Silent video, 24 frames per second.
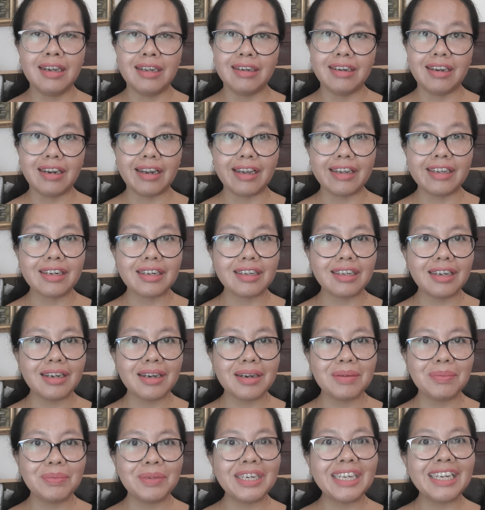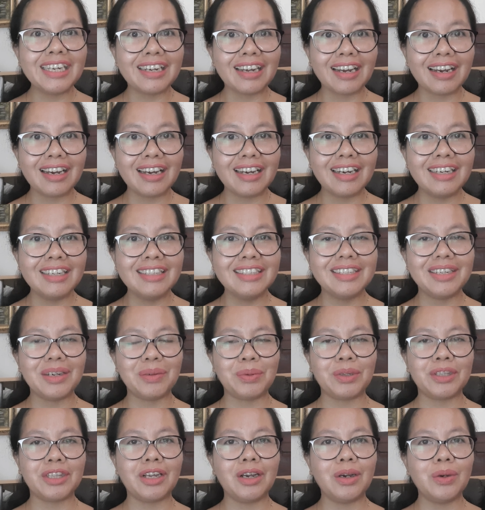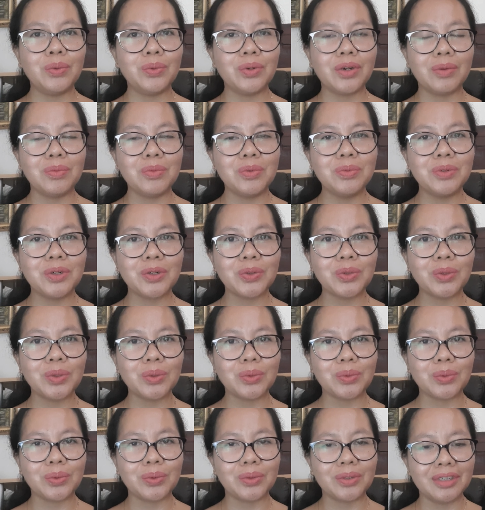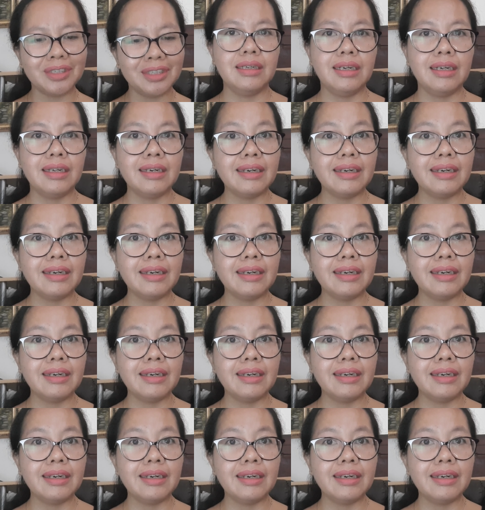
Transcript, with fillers: dan akhirnya menikah siapa tahu kamu beruntung